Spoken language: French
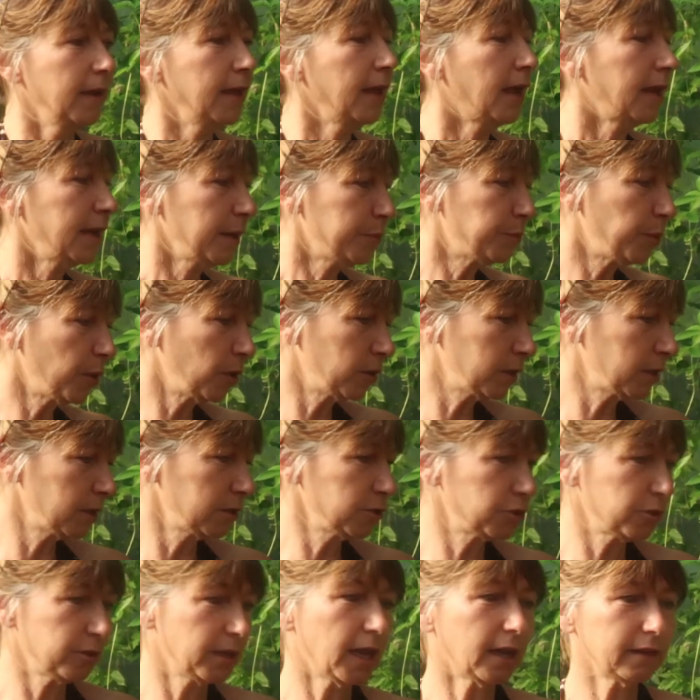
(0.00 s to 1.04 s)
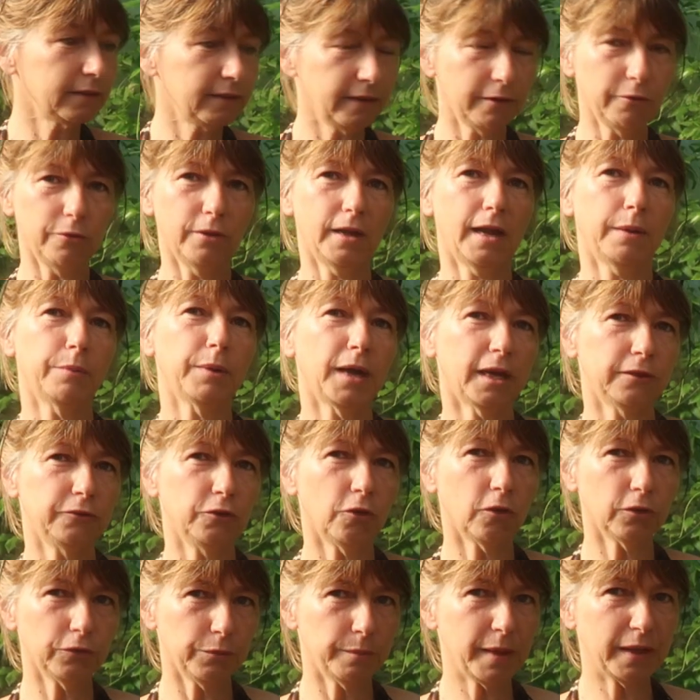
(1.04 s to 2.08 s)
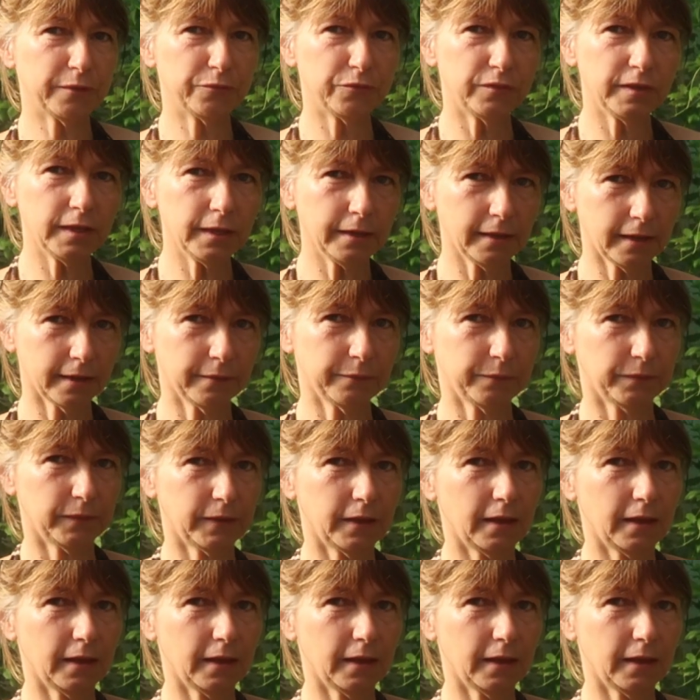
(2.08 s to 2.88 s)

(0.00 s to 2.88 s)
Et à l'époque, je gardais le labrador de ma fille.